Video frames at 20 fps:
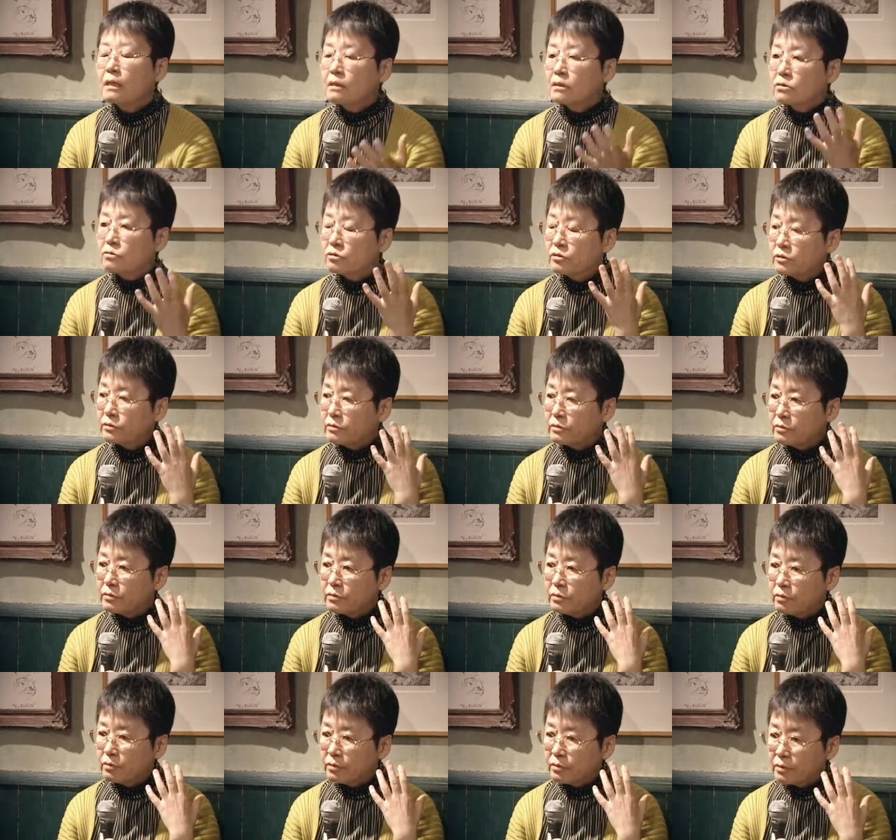そうする
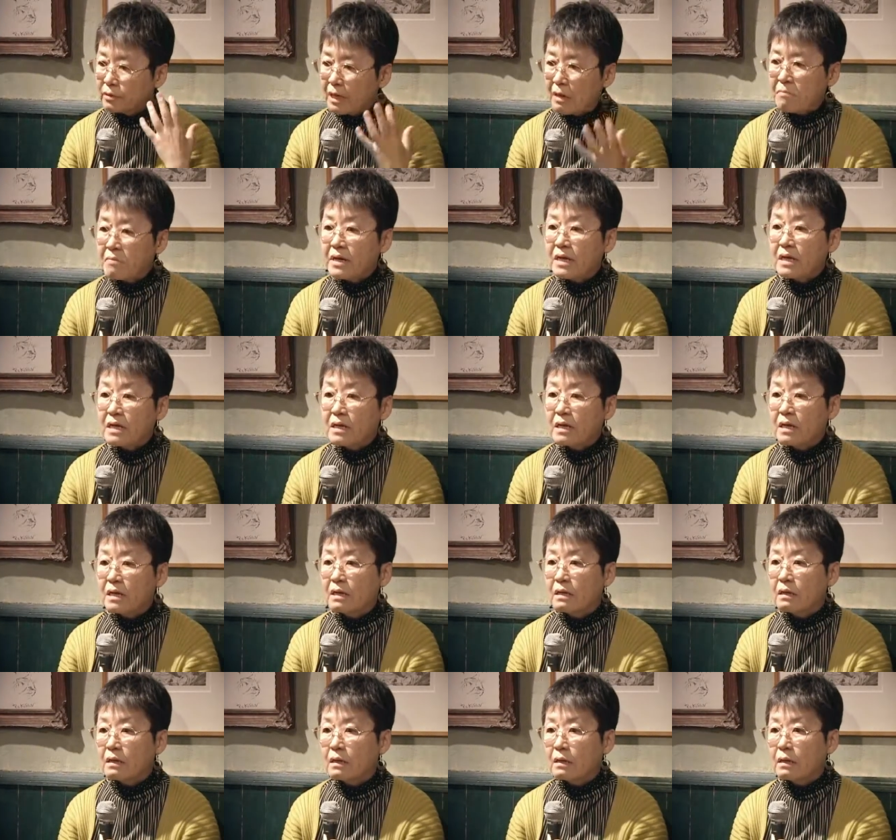と名前
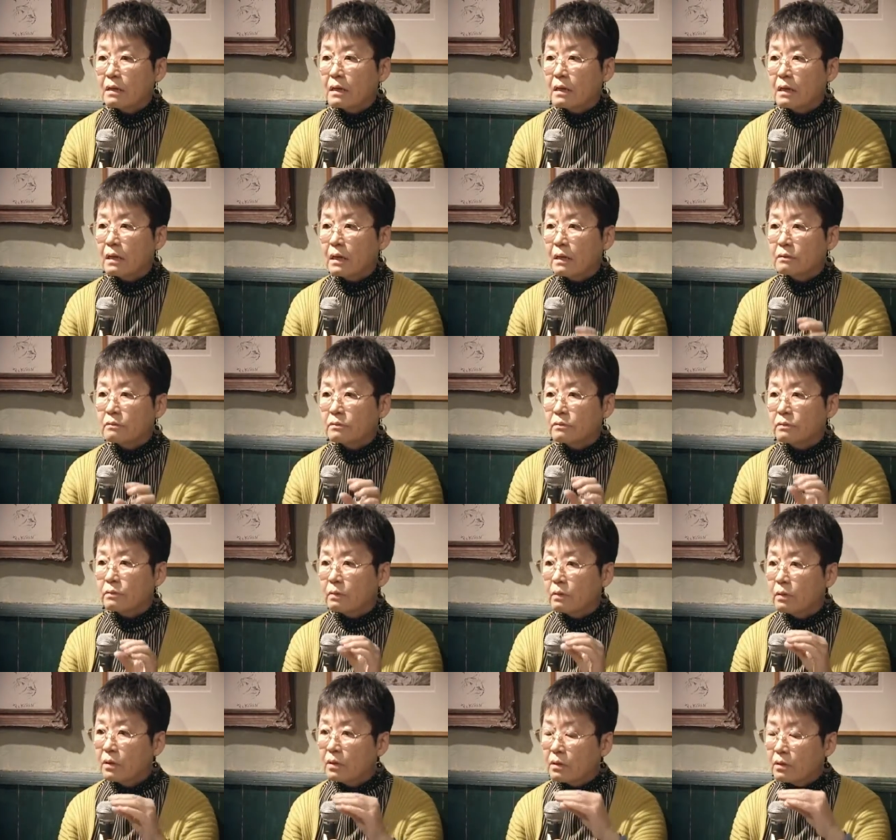があ
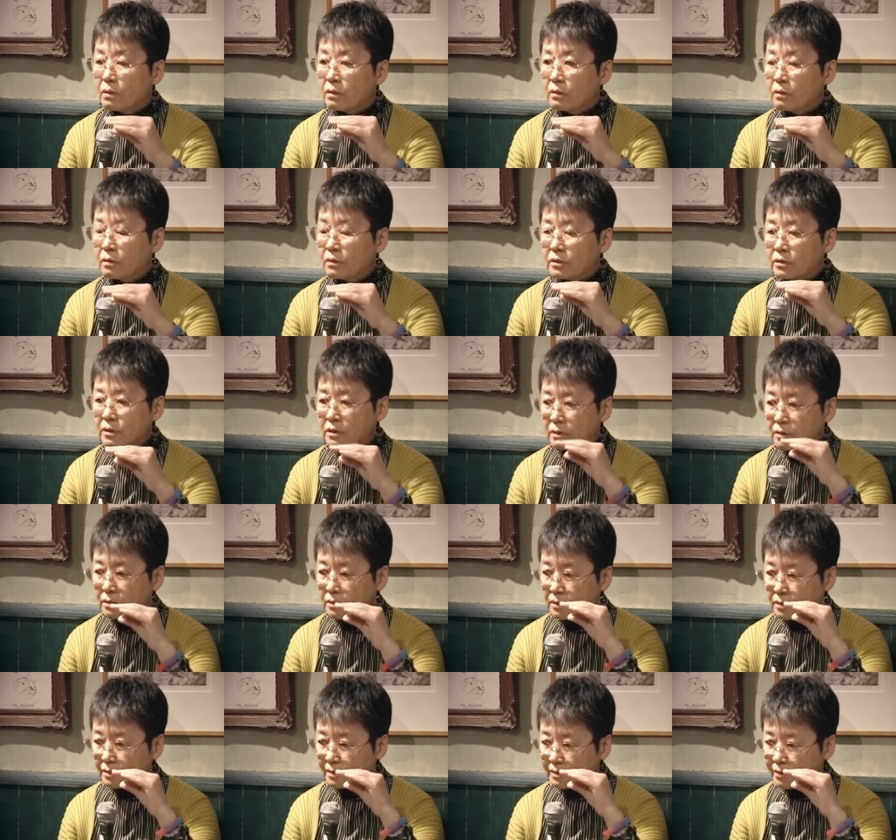の
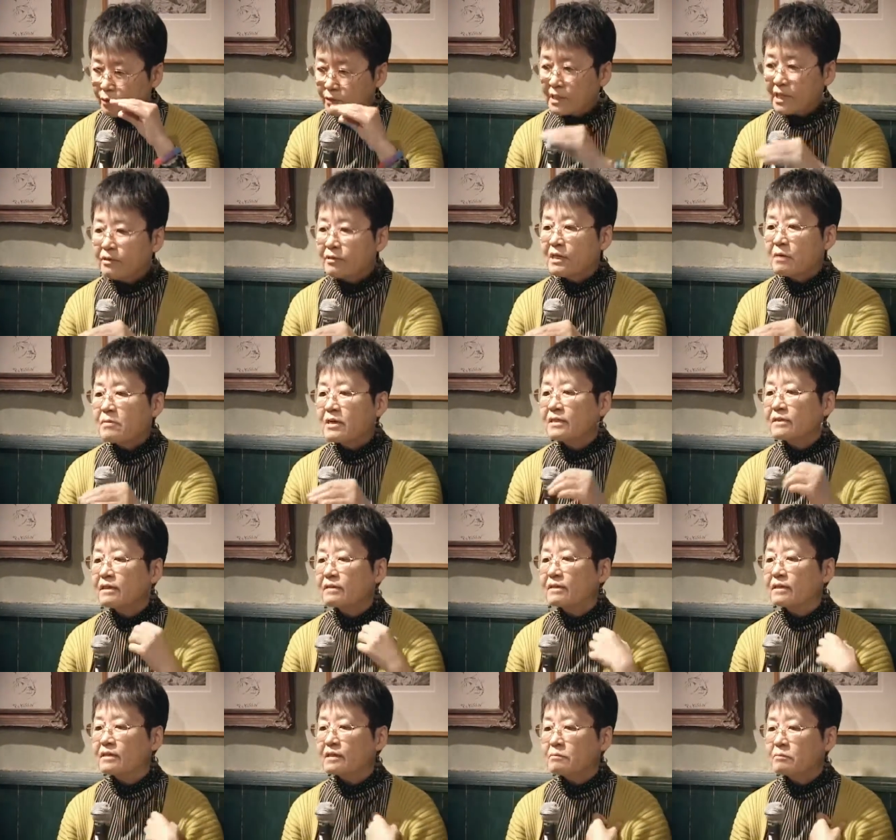女性の名前になっ
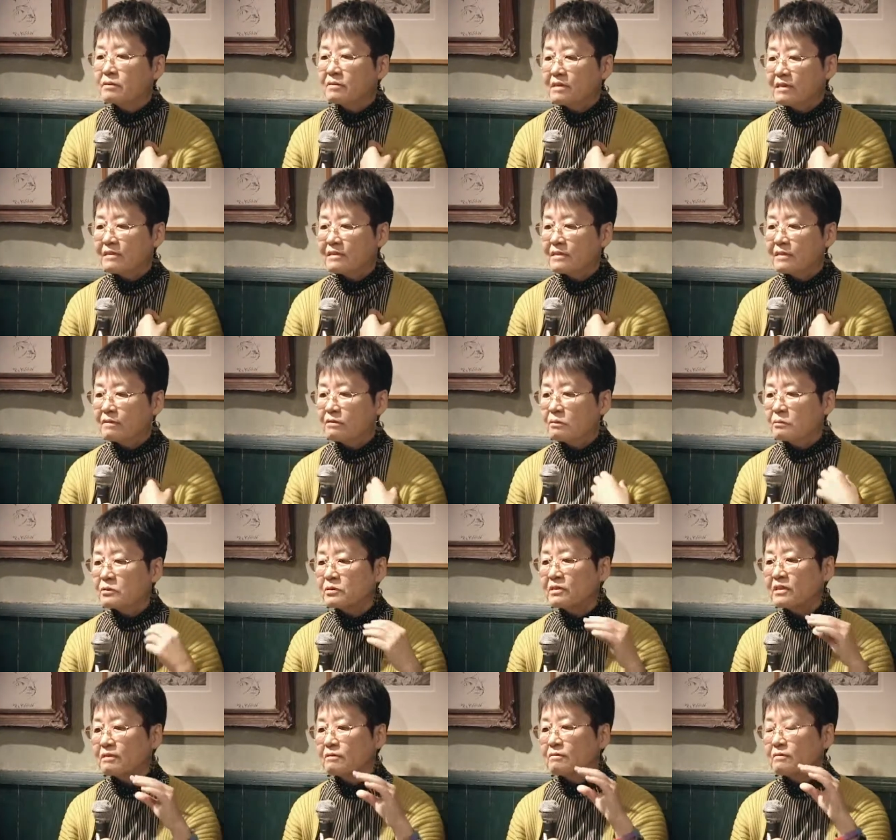て自分は男性だと
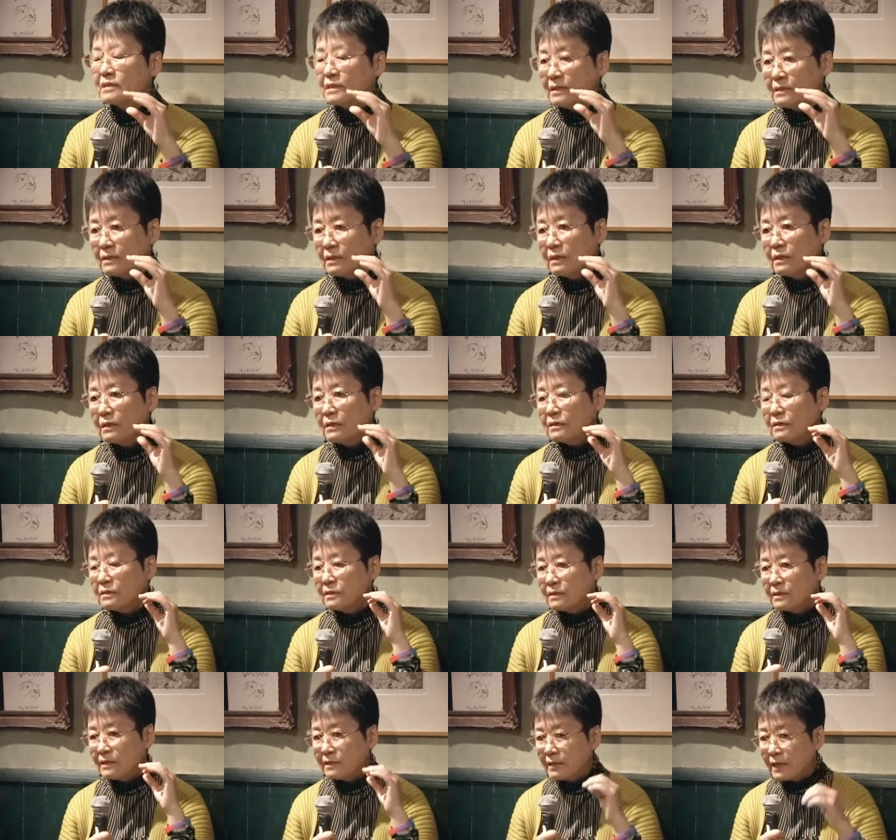思ってるのに
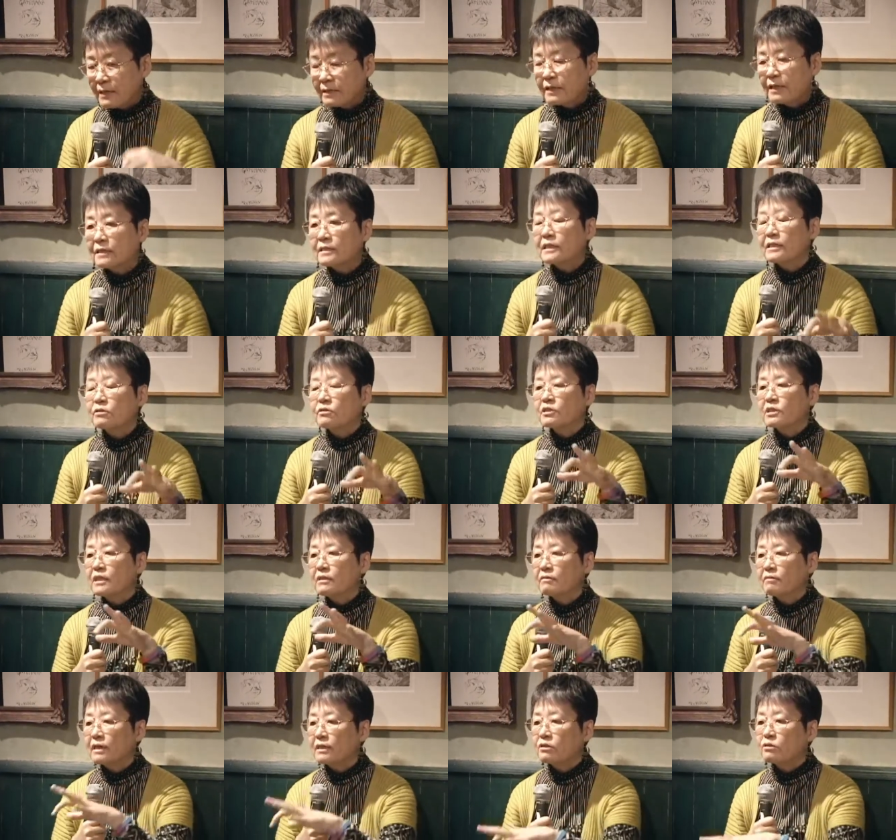で男性として
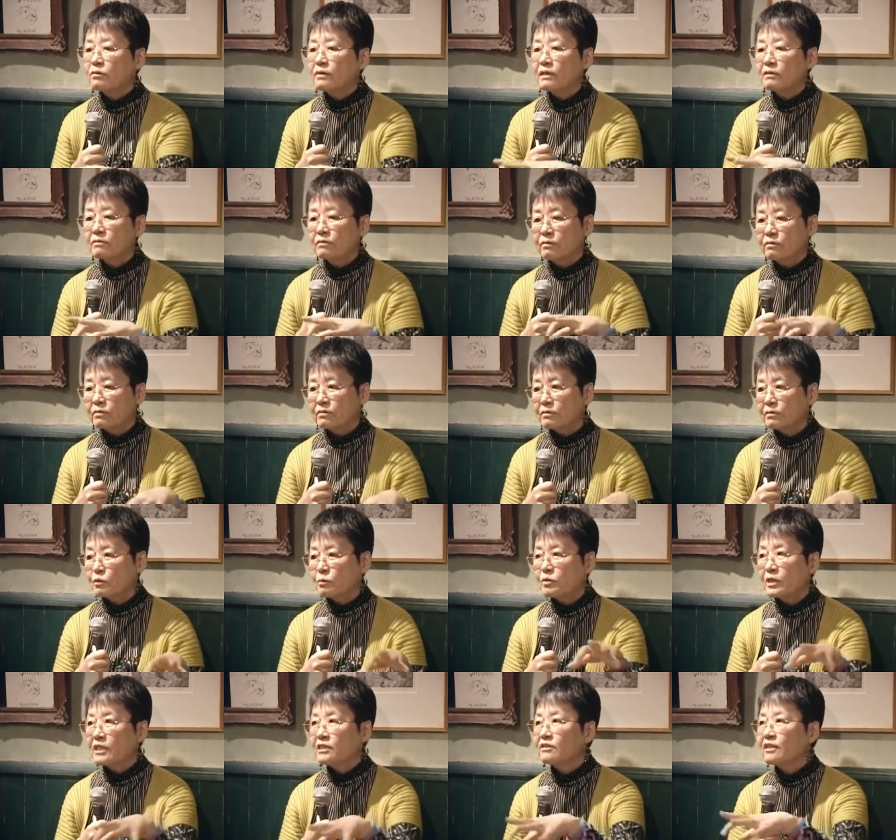のネットワークを
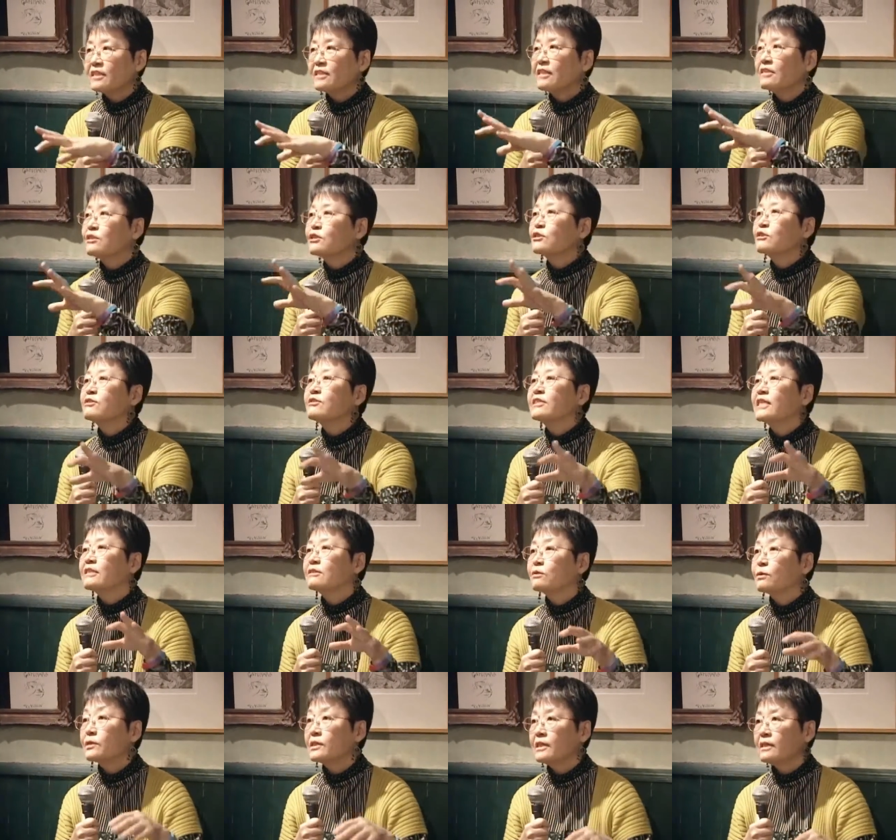友達の間に作ってい
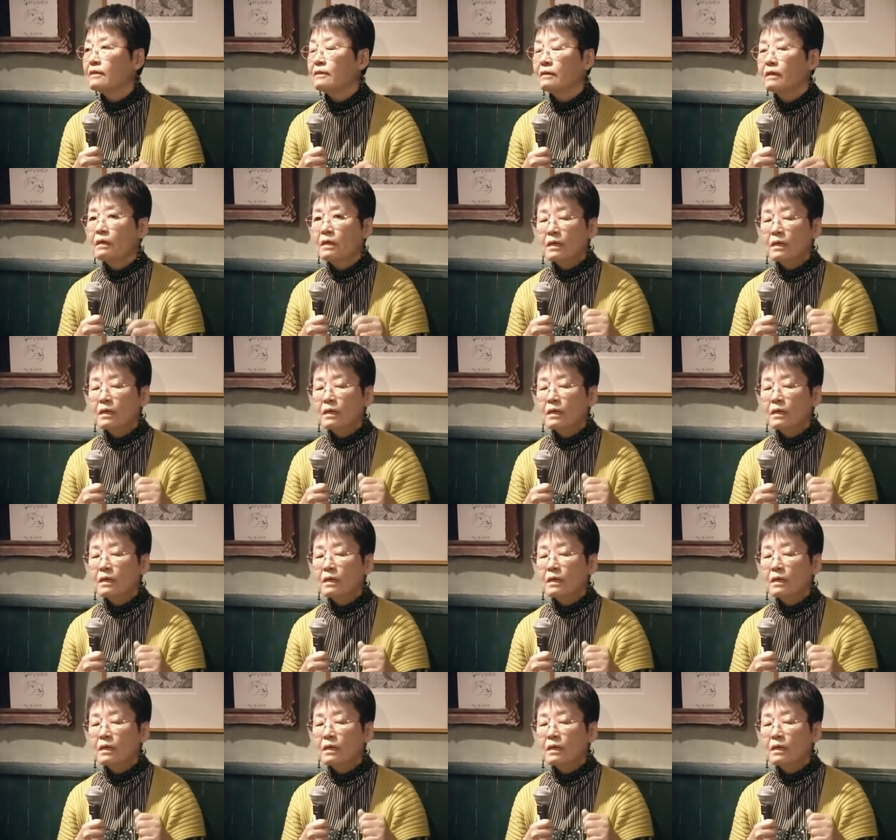るのに